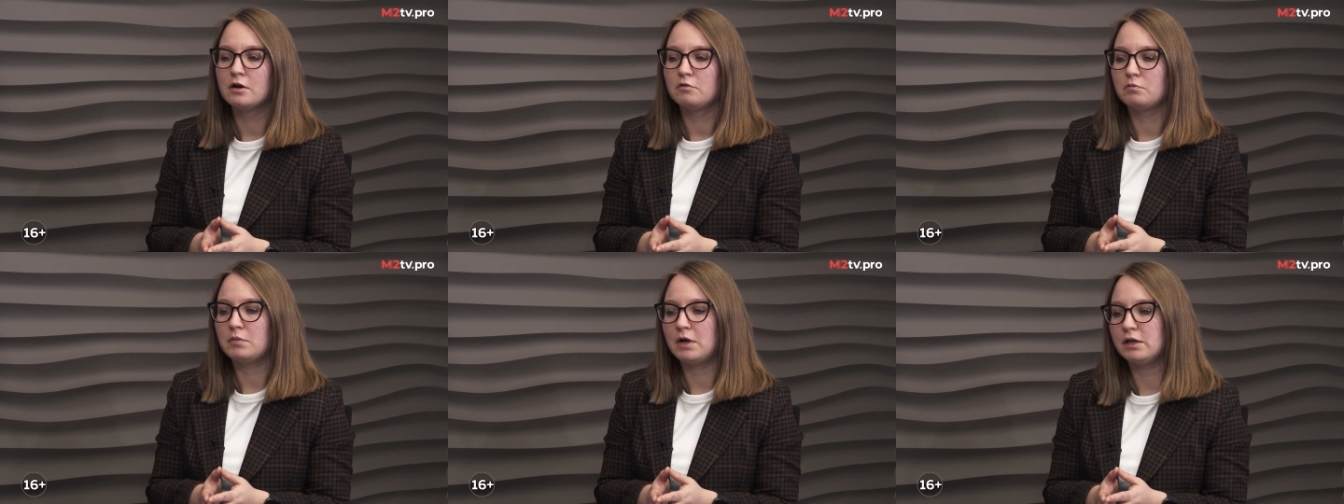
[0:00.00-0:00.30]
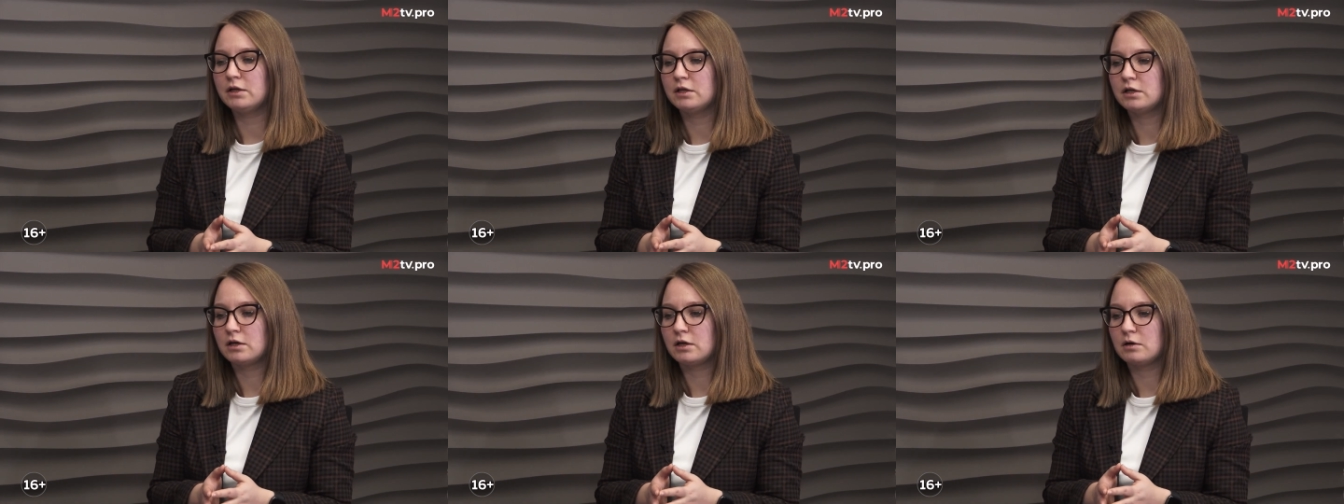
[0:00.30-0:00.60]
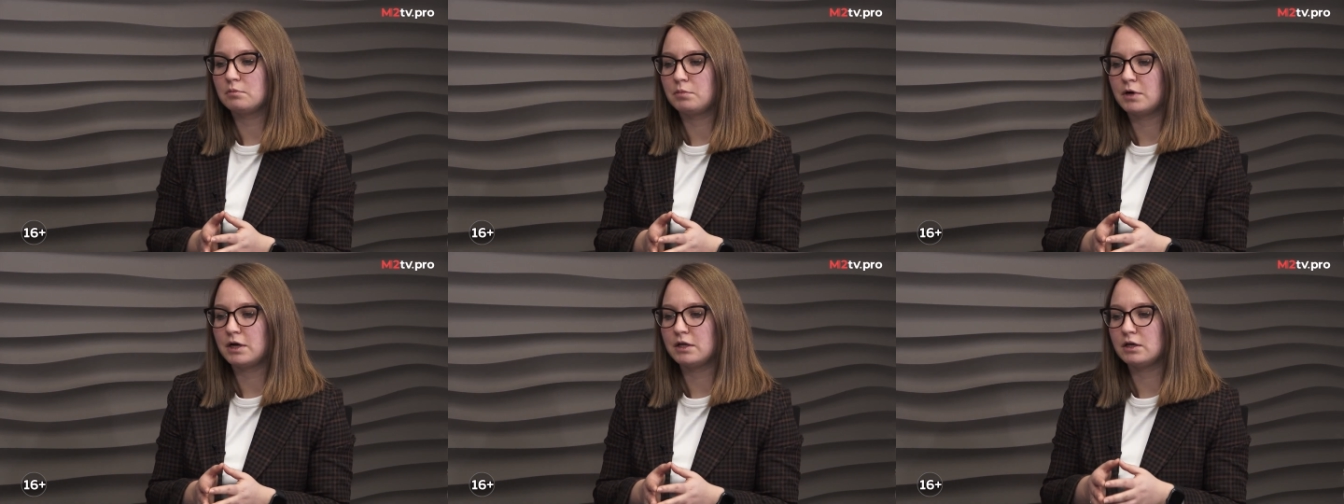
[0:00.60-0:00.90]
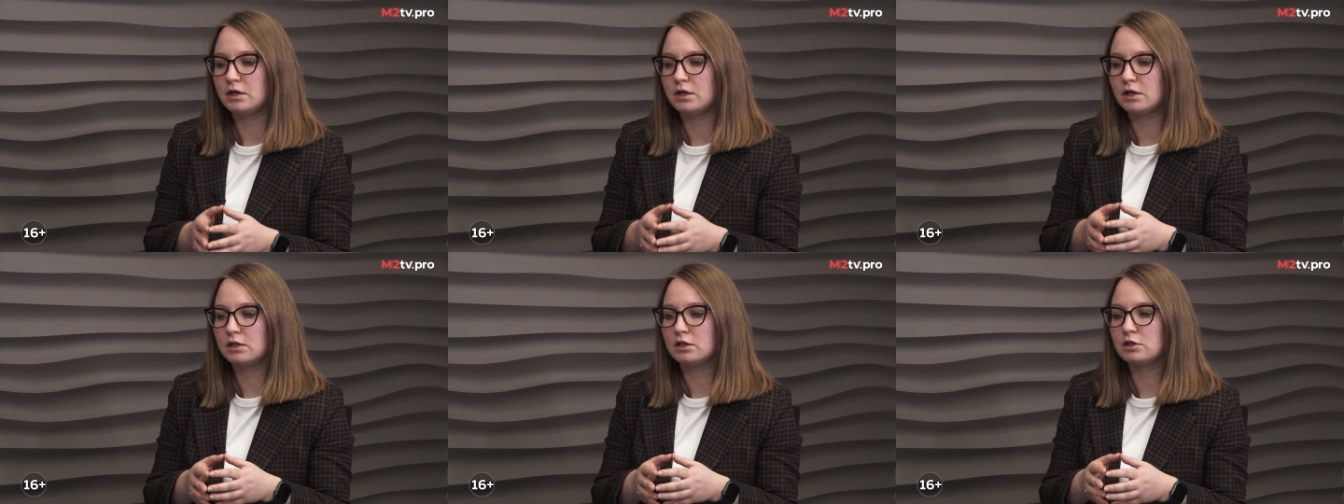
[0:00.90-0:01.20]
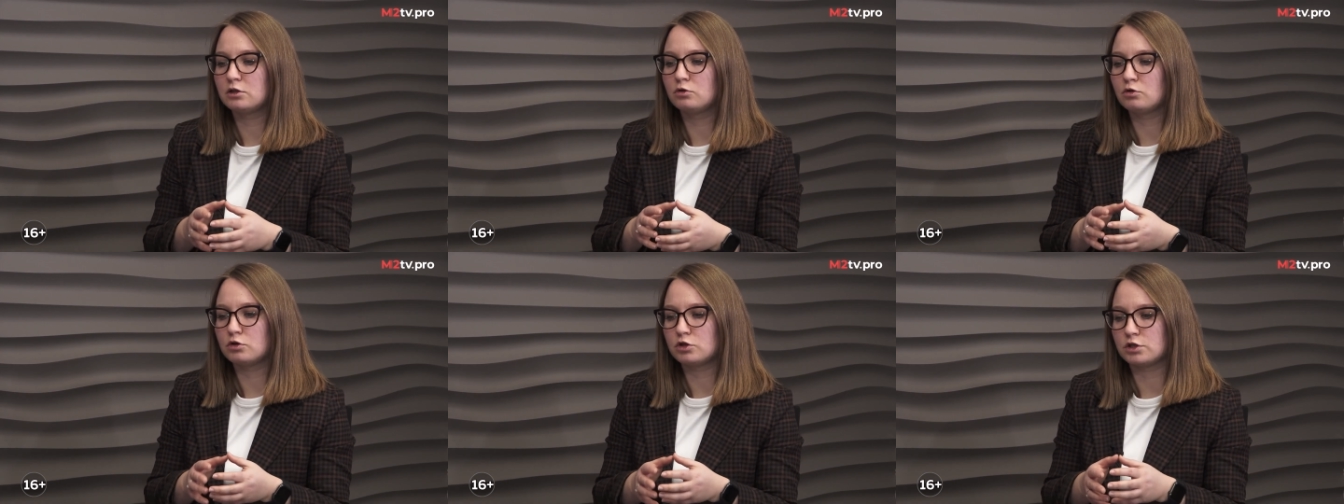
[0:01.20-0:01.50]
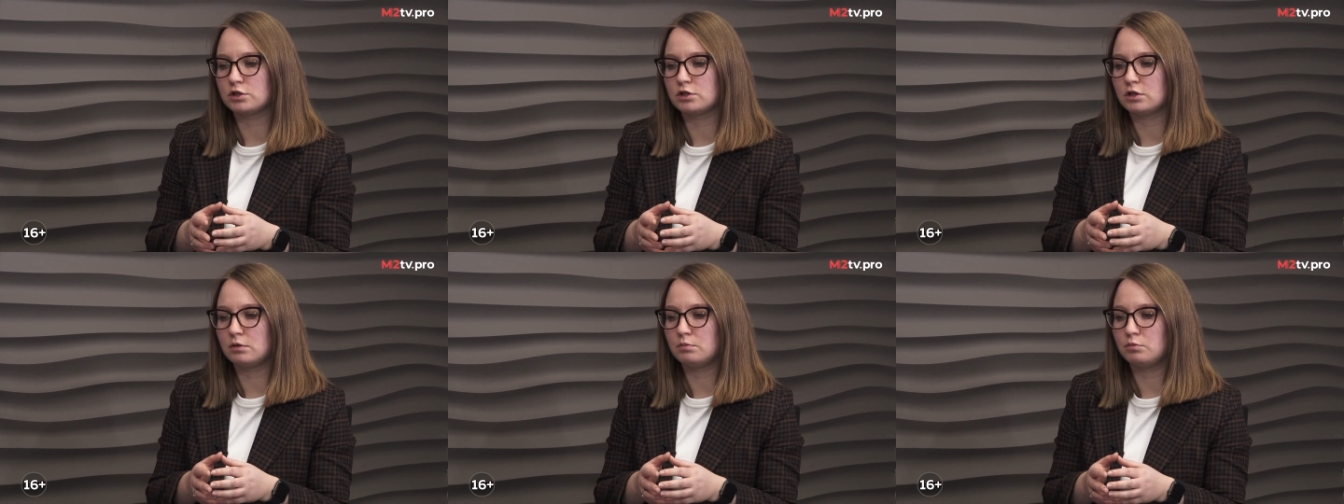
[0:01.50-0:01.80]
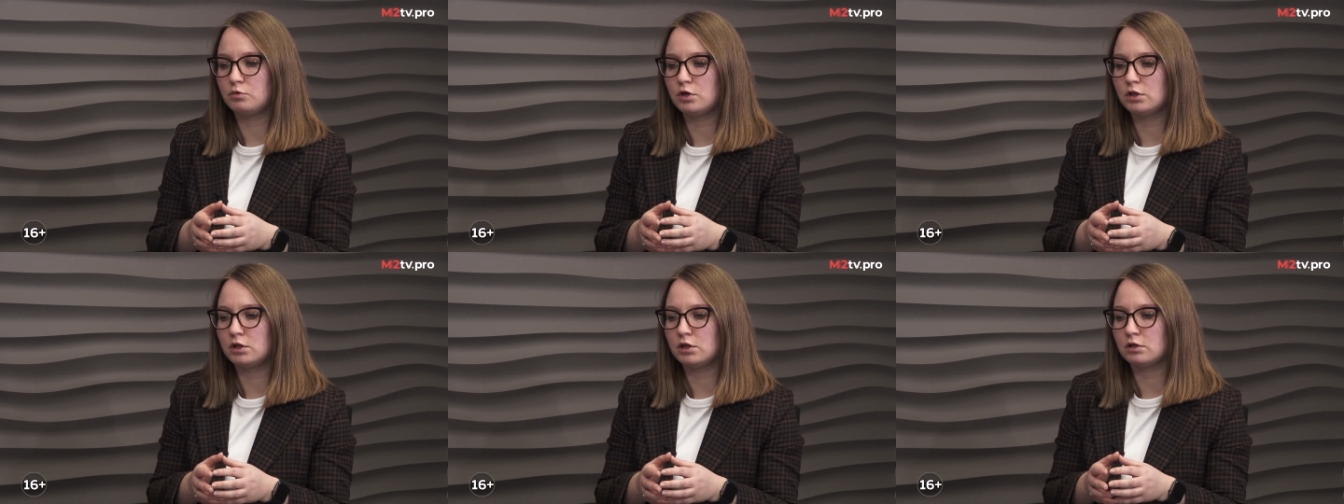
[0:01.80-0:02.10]
В маленьких компаниях это тоже
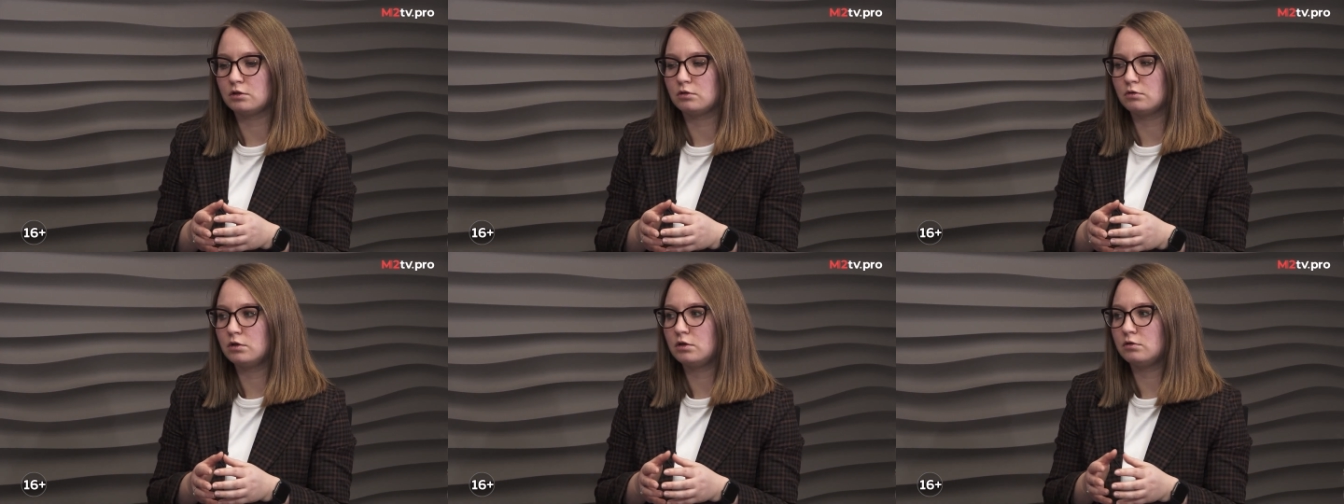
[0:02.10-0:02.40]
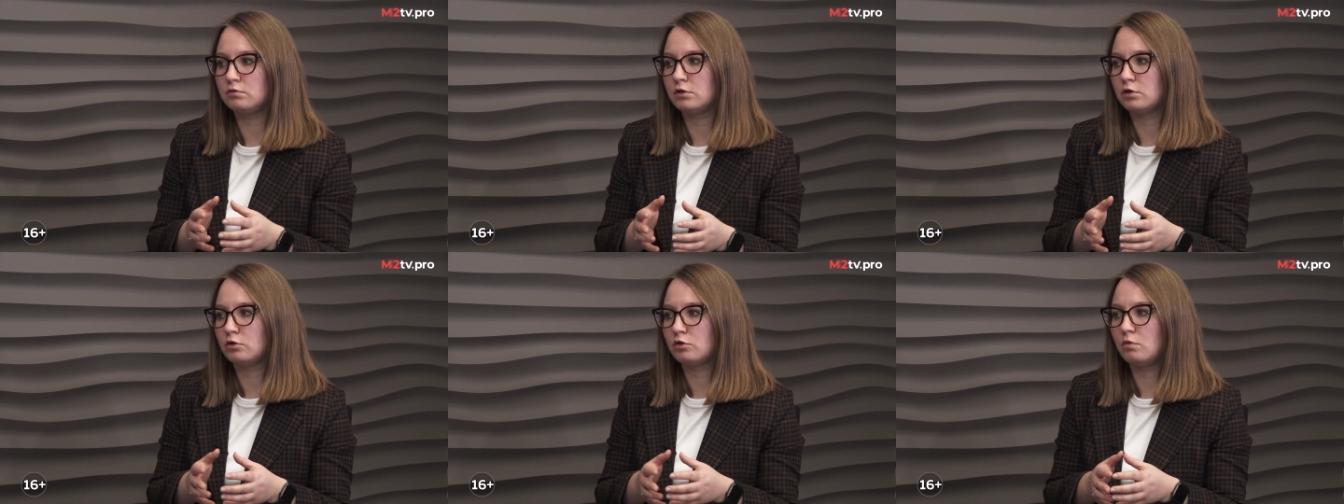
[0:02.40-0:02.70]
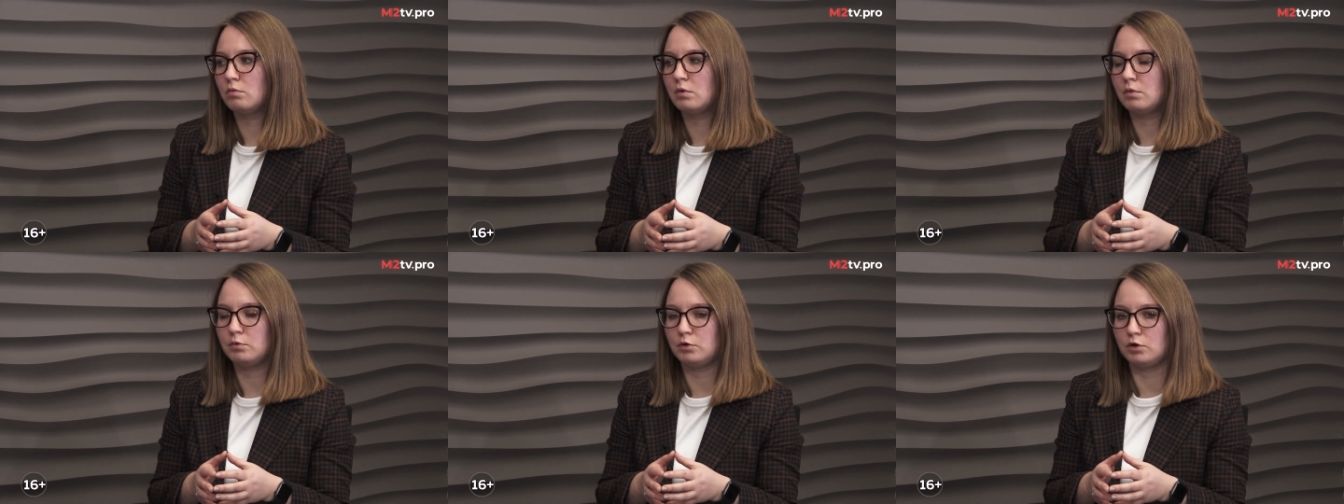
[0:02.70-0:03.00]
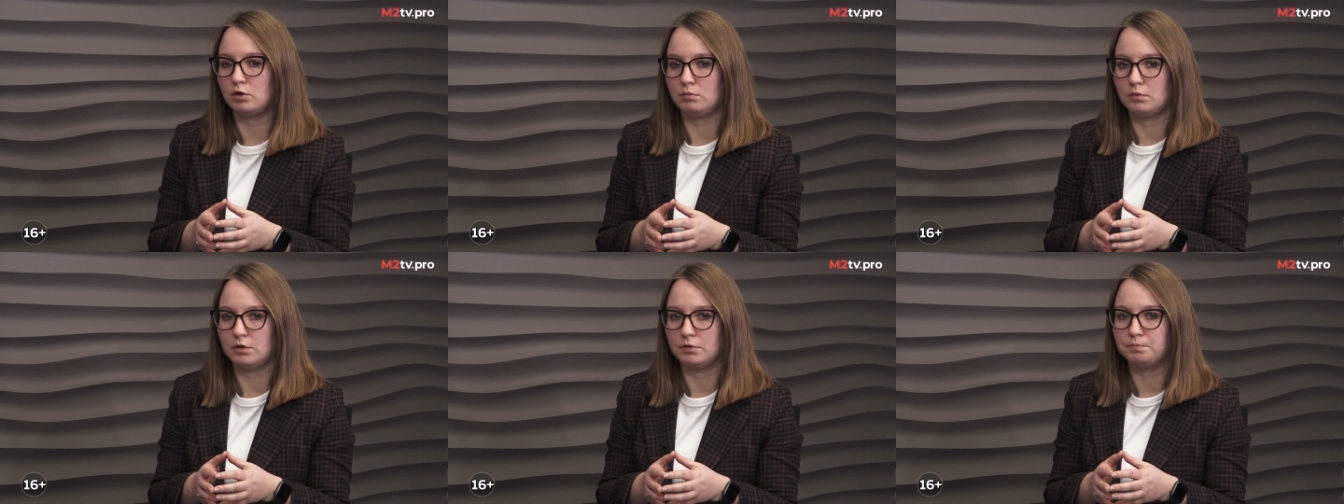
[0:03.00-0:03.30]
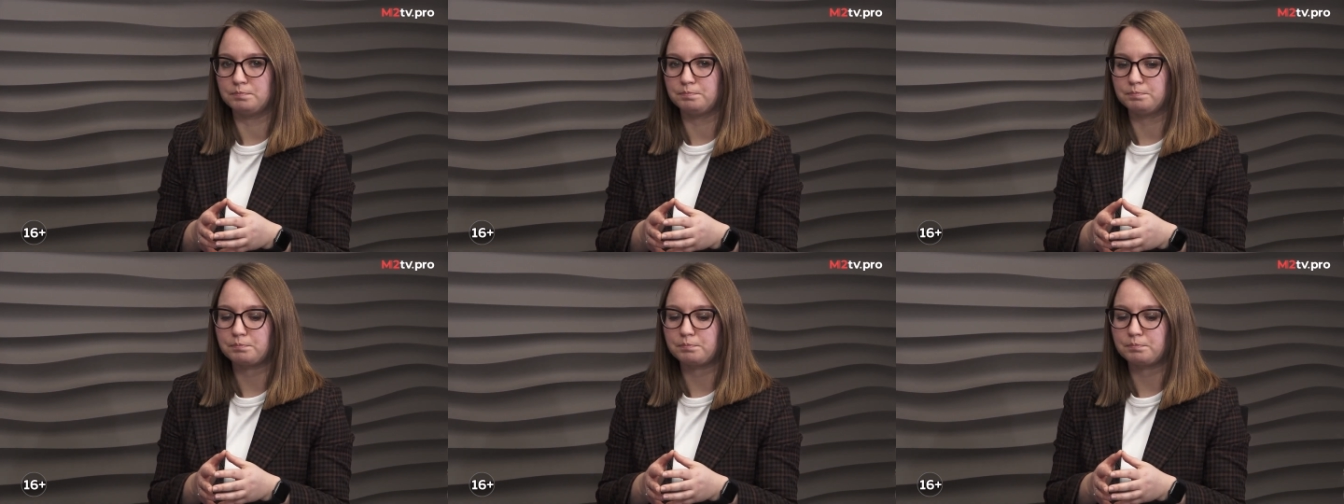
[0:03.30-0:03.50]
сработает, но не в таком объеме.